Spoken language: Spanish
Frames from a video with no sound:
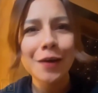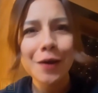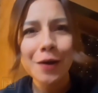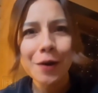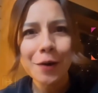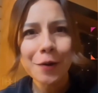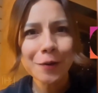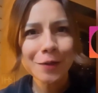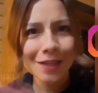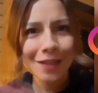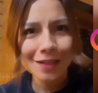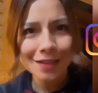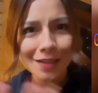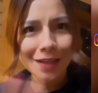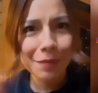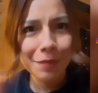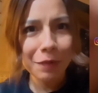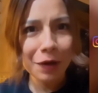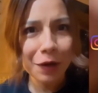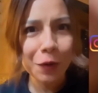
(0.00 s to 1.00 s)
No sé si
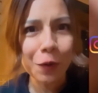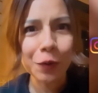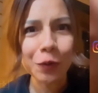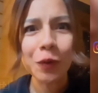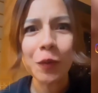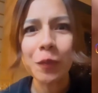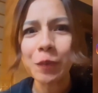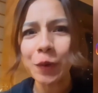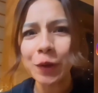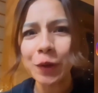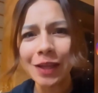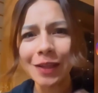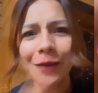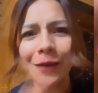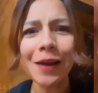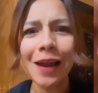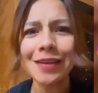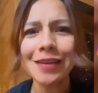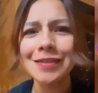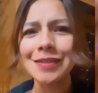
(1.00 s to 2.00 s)
se me cortó un
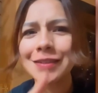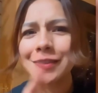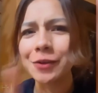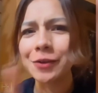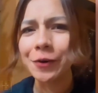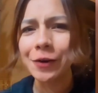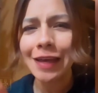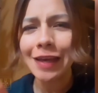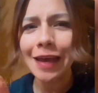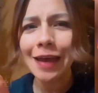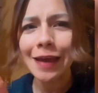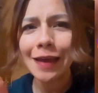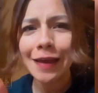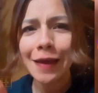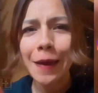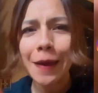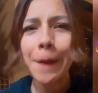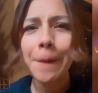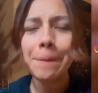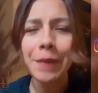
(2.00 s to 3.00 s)
poquito la historia,
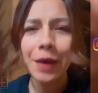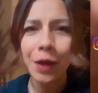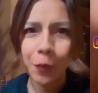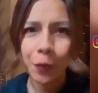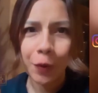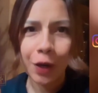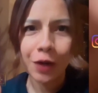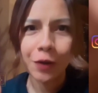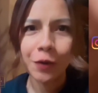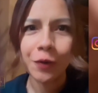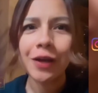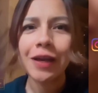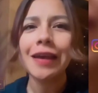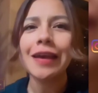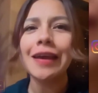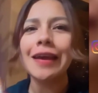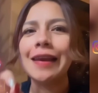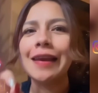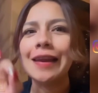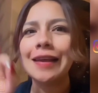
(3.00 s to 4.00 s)
pero bueno,
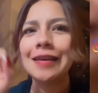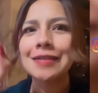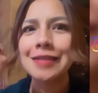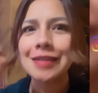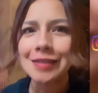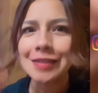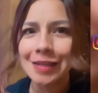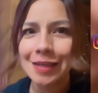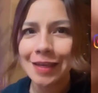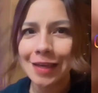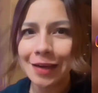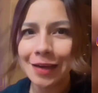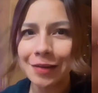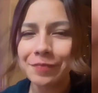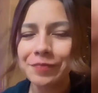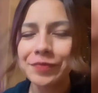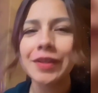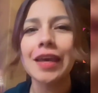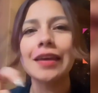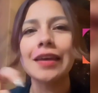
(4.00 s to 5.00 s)
les decía
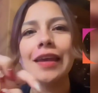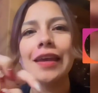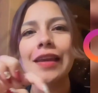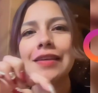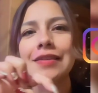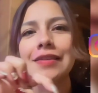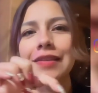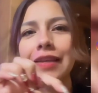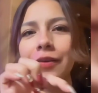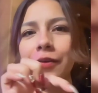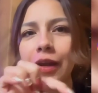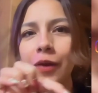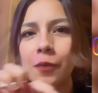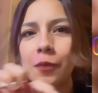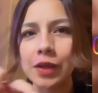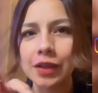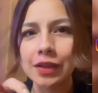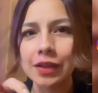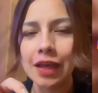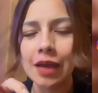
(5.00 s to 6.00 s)
que aquí les dejo
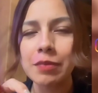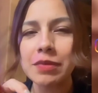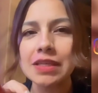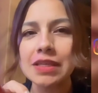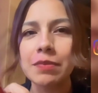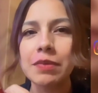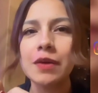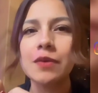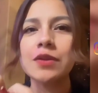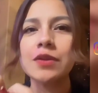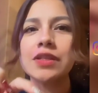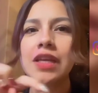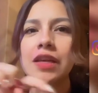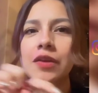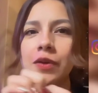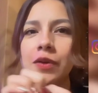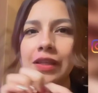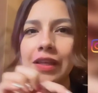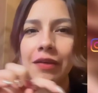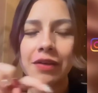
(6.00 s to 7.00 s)
la cuenta de mis amigos de
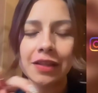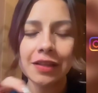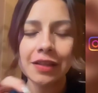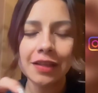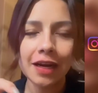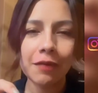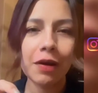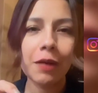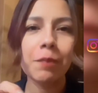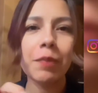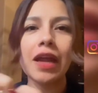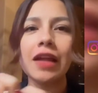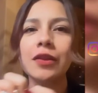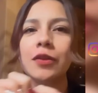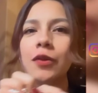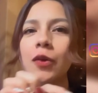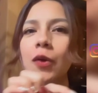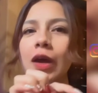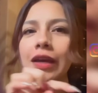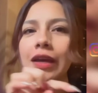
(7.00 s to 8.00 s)
Yuitavi Travel
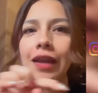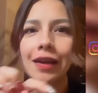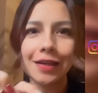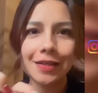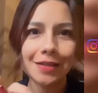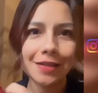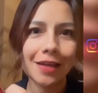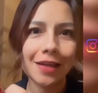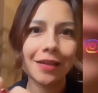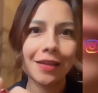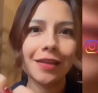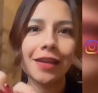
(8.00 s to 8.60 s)
para todo aquel que esté